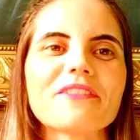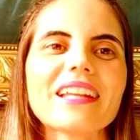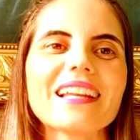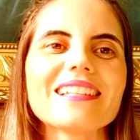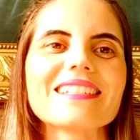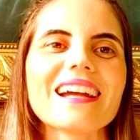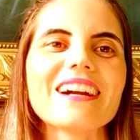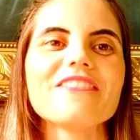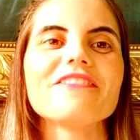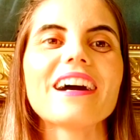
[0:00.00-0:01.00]

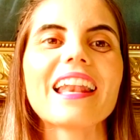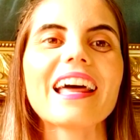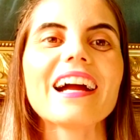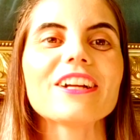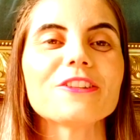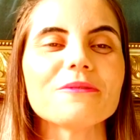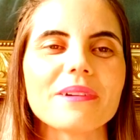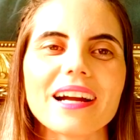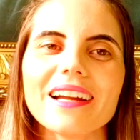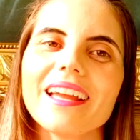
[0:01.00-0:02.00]
finalizar, falar do
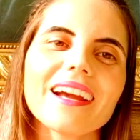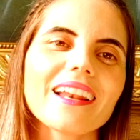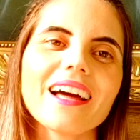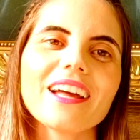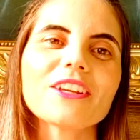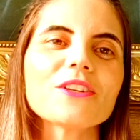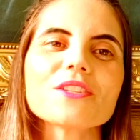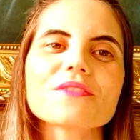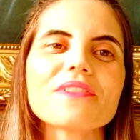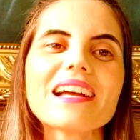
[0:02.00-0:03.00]
mar é claro que
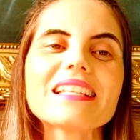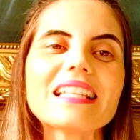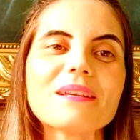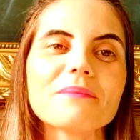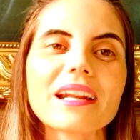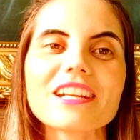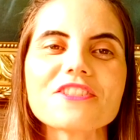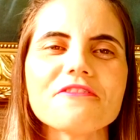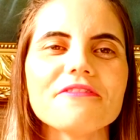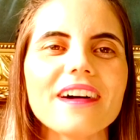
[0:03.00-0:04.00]
nos faz lembrar
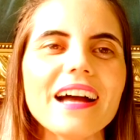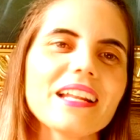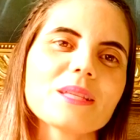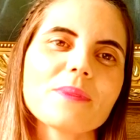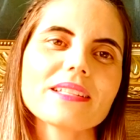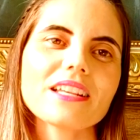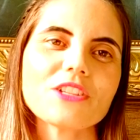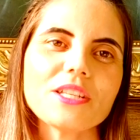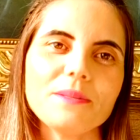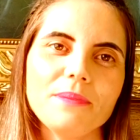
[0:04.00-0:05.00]
de várias
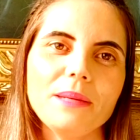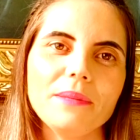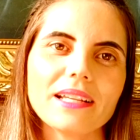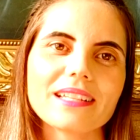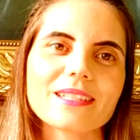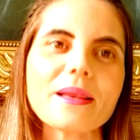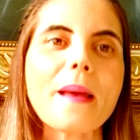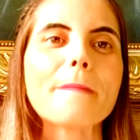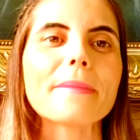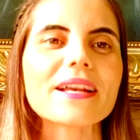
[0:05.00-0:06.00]
passagens bíblicas,
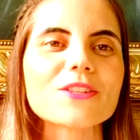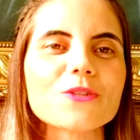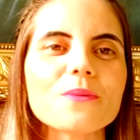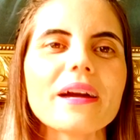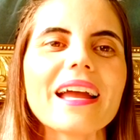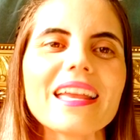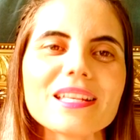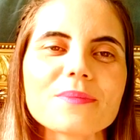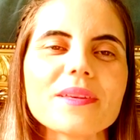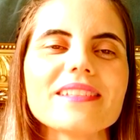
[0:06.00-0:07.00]
mas uma em
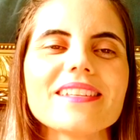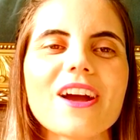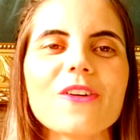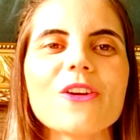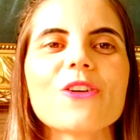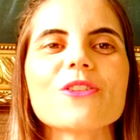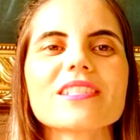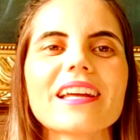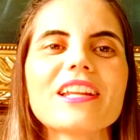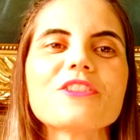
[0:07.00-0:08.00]
especial eu
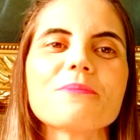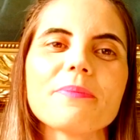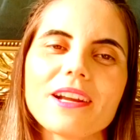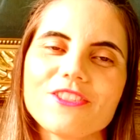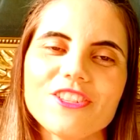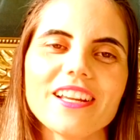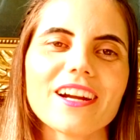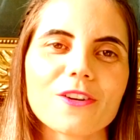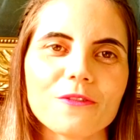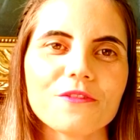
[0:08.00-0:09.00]
gostaria de
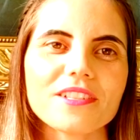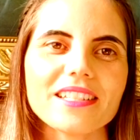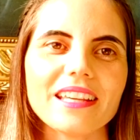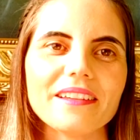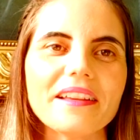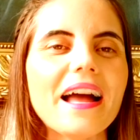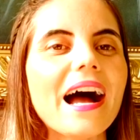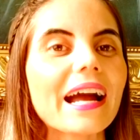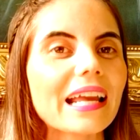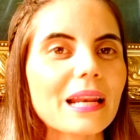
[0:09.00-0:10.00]
partilhar com você.
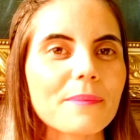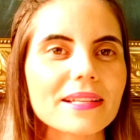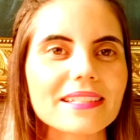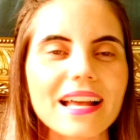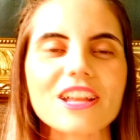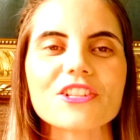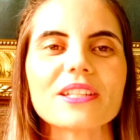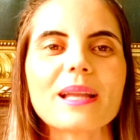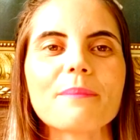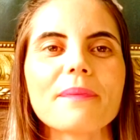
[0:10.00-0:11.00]
Aquela
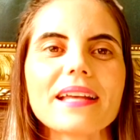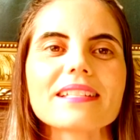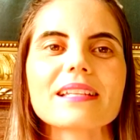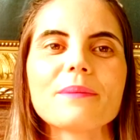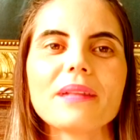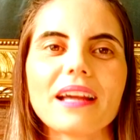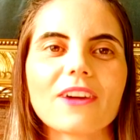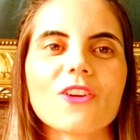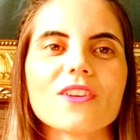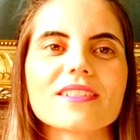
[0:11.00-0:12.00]
passagem da pesca
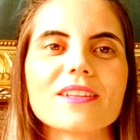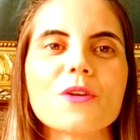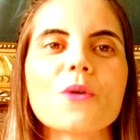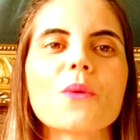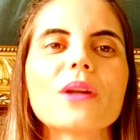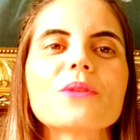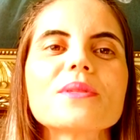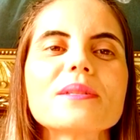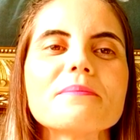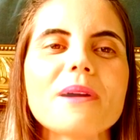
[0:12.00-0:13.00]
milagrosa, quando
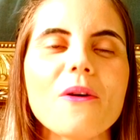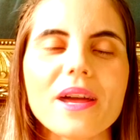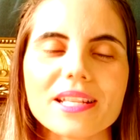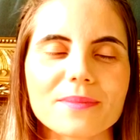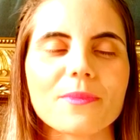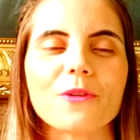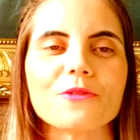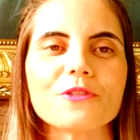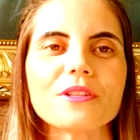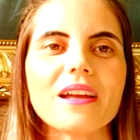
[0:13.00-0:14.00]
Simão
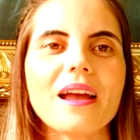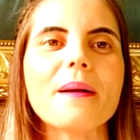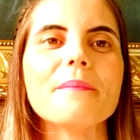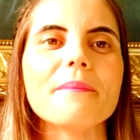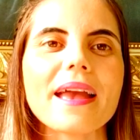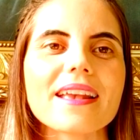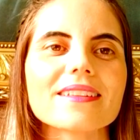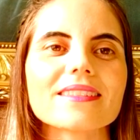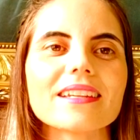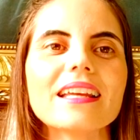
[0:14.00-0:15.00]
responde:
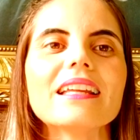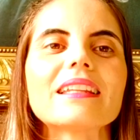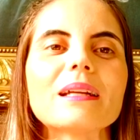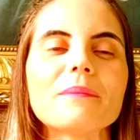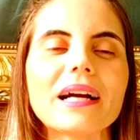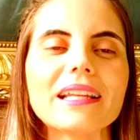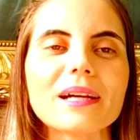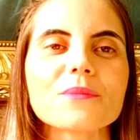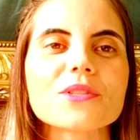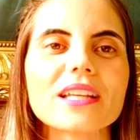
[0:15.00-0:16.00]
Mestre,
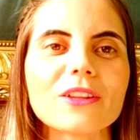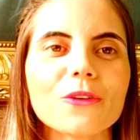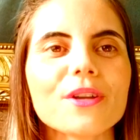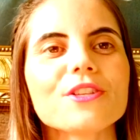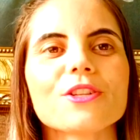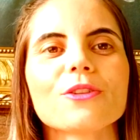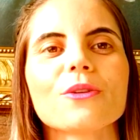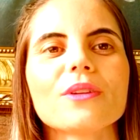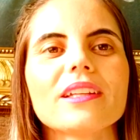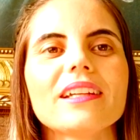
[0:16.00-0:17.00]
trabalhamos a noite
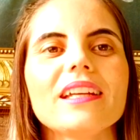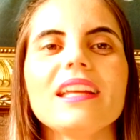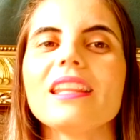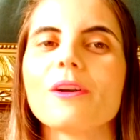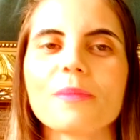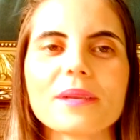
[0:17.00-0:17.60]
toda e não